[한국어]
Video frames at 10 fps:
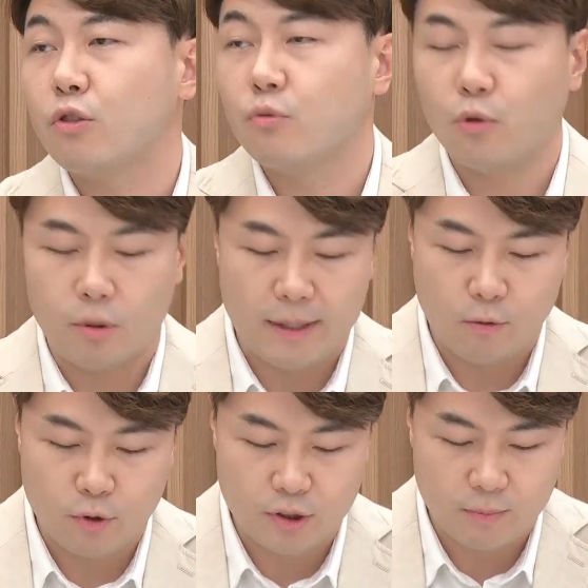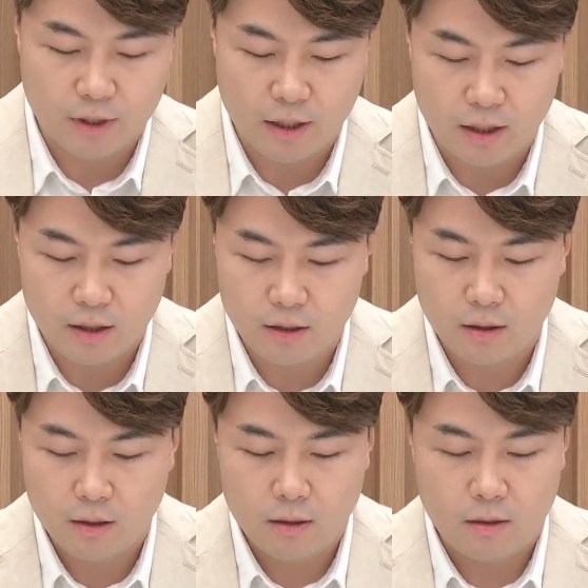주목을 받고 있습니다. 예.
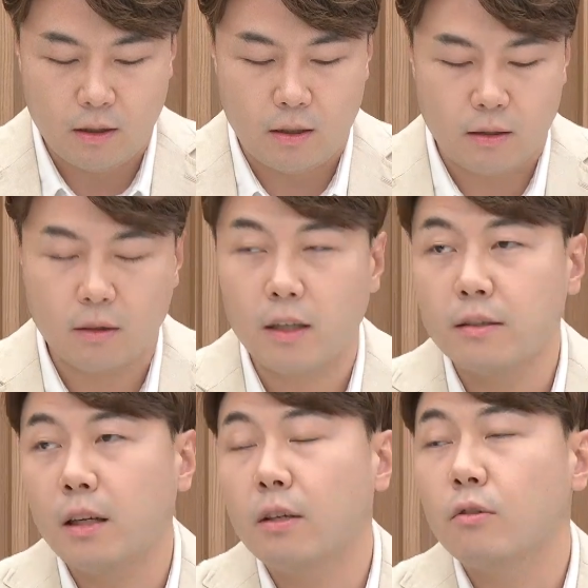네, 그 SK